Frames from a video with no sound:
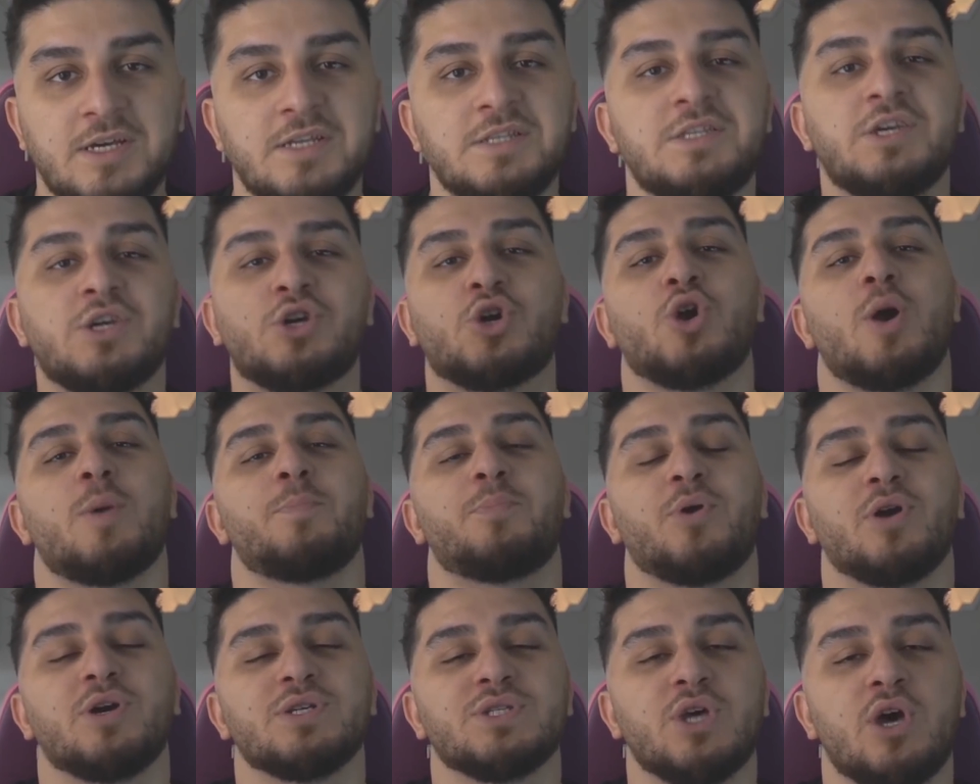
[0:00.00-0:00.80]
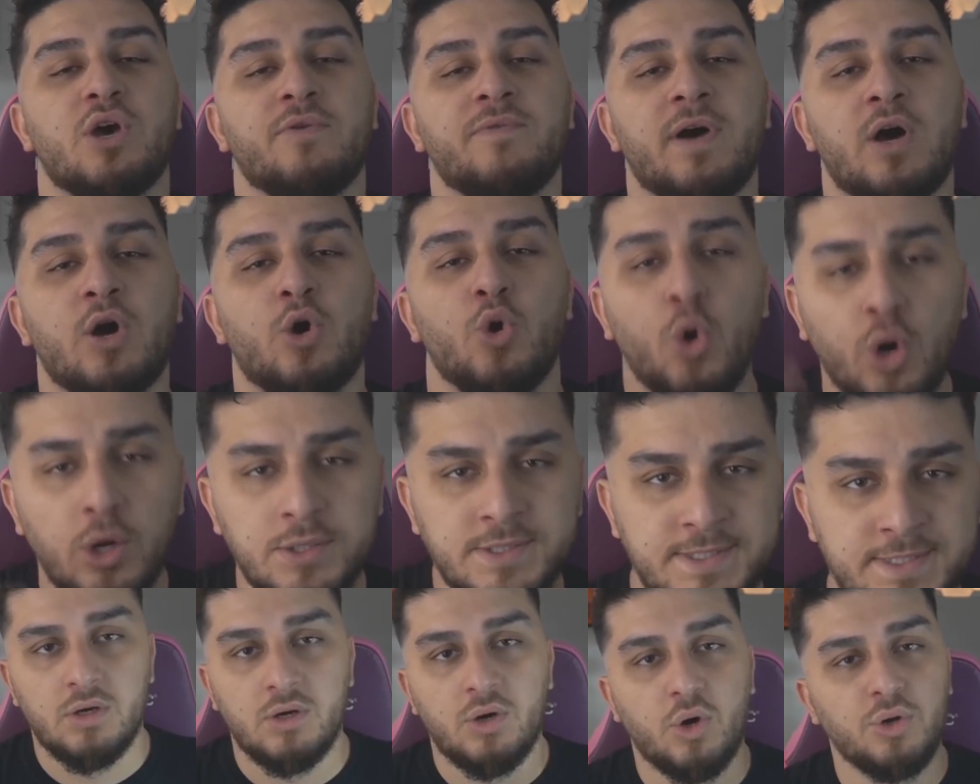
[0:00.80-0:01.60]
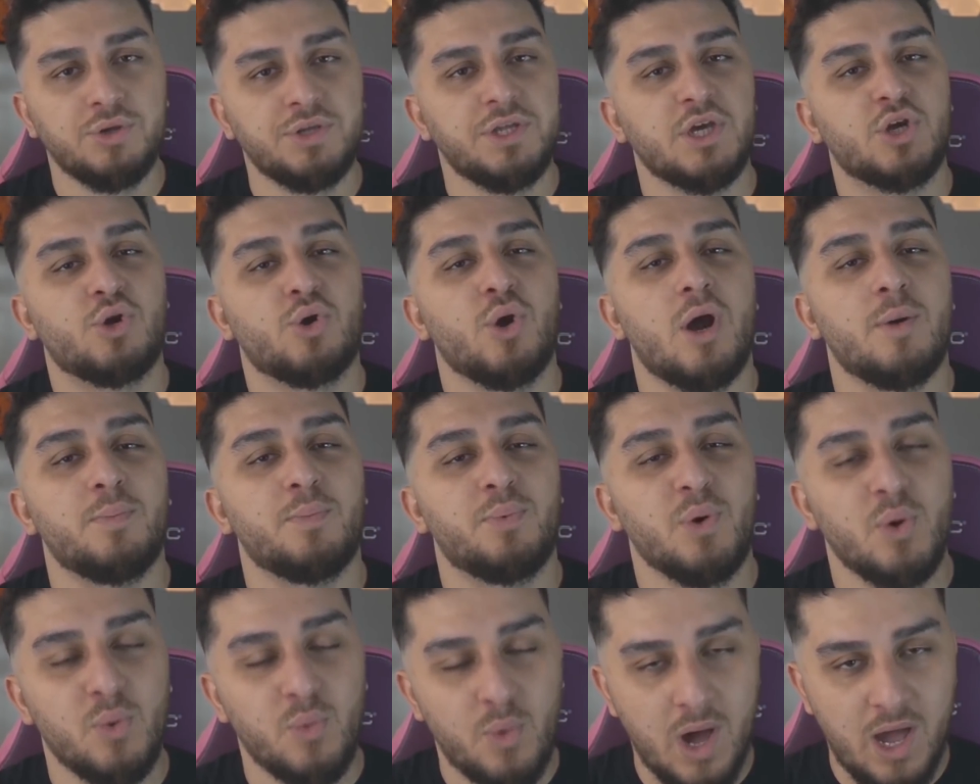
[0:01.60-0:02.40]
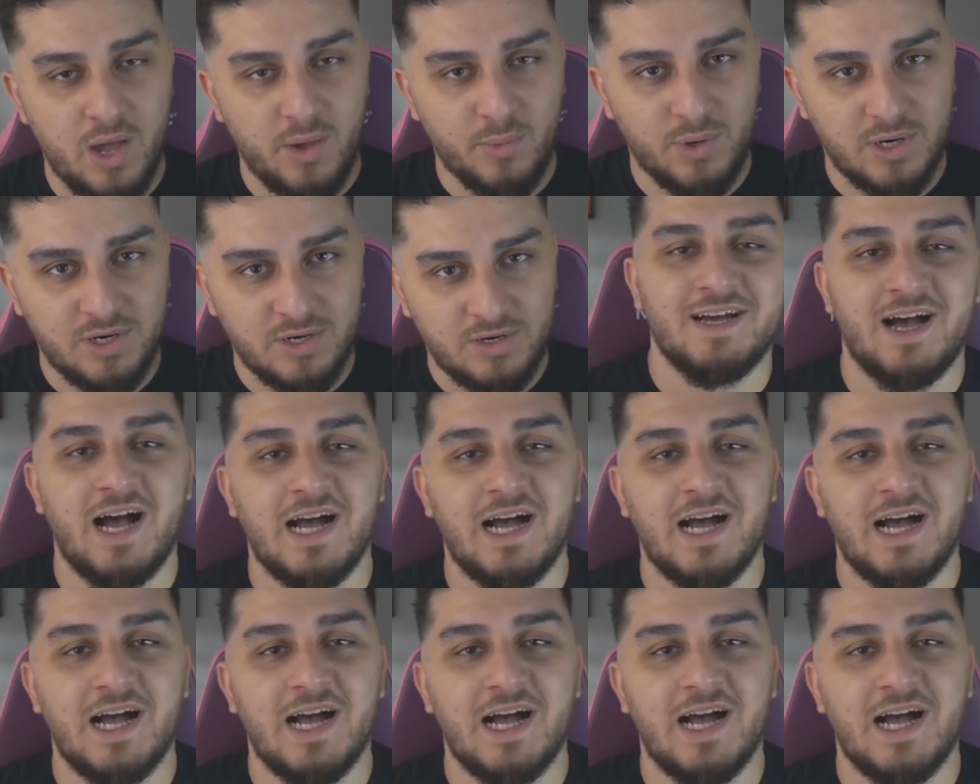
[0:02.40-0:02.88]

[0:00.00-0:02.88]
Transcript: Die Crop Preserver und, und die Crop Reviver.